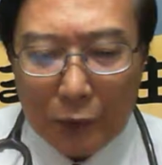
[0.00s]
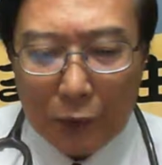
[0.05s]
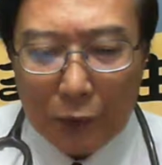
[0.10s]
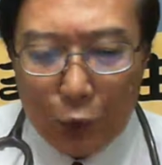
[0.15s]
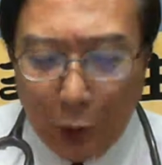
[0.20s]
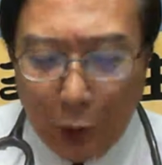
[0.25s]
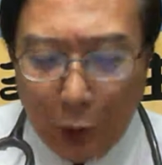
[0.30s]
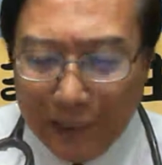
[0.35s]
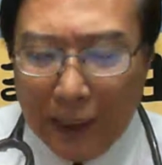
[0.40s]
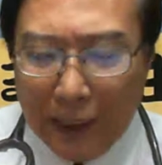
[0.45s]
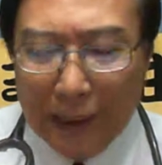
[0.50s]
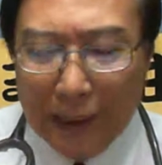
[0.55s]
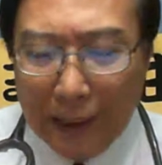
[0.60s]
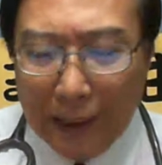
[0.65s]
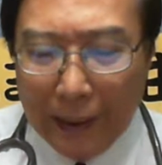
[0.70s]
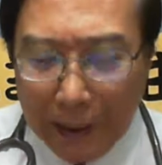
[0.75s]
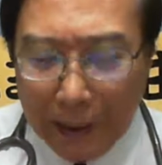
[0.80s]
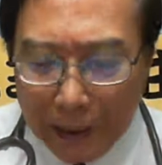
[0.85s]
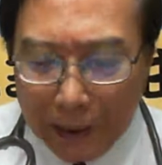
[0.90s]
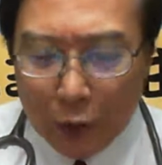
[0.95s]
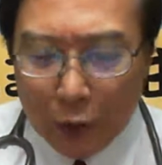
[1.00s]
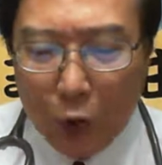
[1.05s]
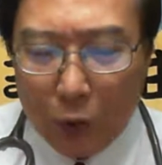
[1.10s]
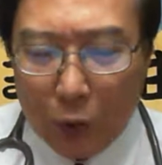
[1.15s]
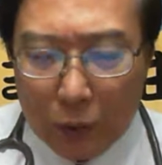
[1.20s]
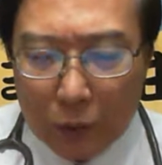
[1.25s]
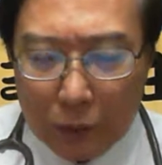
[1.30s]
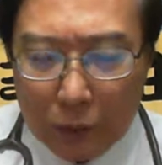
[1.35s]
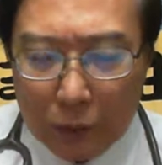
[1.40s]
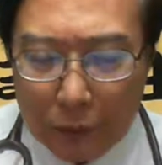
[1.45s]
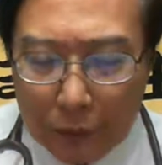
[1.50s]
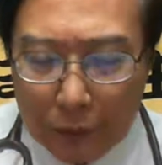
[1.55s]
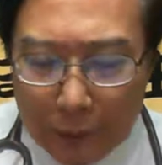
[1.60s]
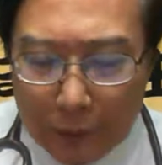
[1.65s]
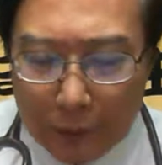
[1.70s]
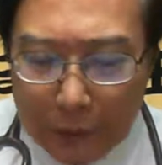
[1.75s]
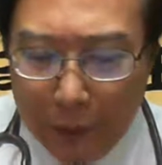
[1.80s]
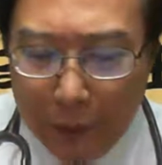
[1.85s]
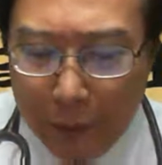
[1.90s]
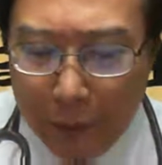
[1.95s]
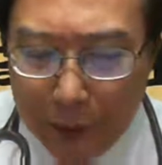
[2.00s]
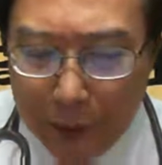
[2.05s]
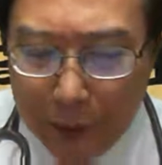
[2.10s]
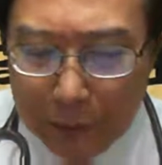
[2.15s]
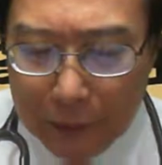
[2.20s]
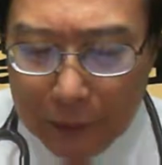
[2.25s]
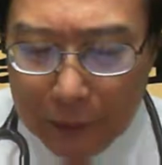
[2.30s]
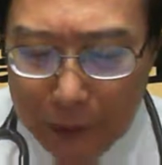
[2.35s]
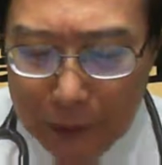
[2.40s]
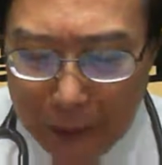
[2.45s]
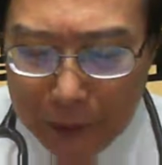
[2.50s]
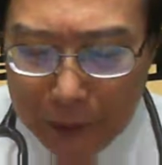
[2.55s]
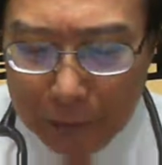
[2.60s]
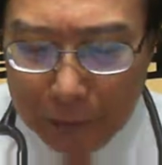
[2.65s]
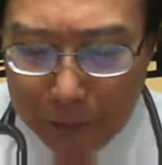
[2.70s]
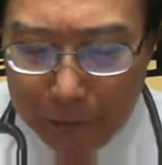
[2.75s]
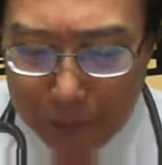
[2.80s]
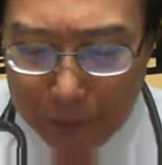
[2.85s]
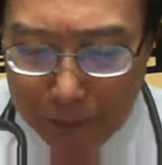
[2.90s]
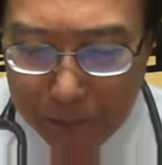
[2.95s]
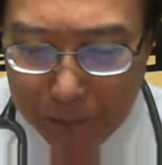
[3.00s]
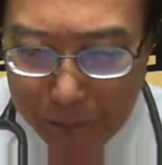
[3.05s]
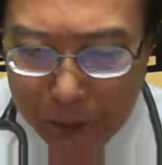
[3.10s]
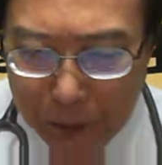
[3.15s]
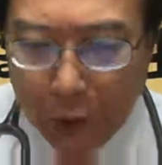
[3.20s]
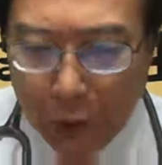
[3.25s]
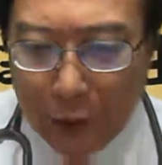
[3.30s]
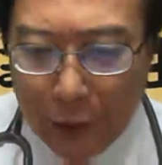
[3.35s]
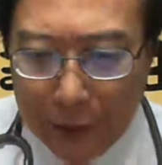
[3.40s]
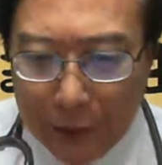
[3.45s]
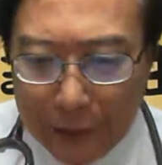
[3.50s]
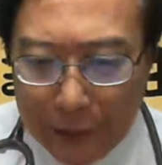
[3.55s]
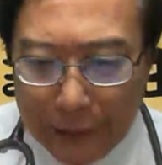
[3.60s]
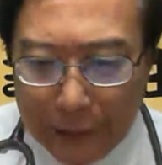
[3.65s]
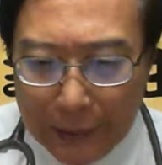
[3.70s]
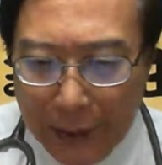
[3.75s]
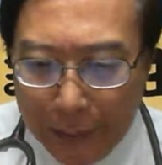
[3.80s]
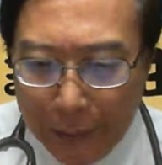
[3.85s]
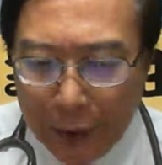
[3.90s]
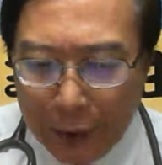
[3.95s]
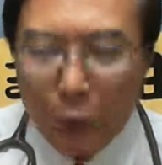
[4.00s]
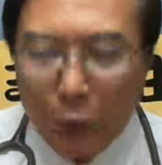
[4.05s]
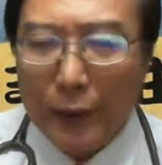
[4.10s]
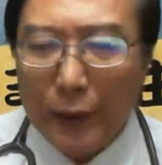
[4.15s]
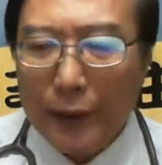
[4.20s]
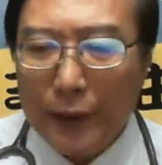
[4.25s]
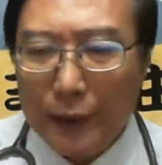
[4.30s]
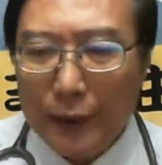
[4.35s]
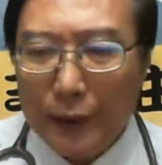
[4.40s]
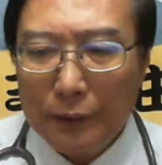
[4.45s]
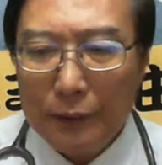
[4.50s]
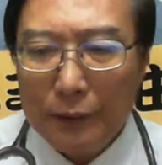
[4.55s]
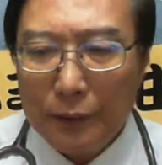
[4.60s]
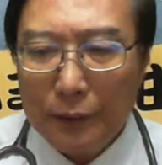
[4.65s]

专家来甲咱讲台湾甲美国的台美关系。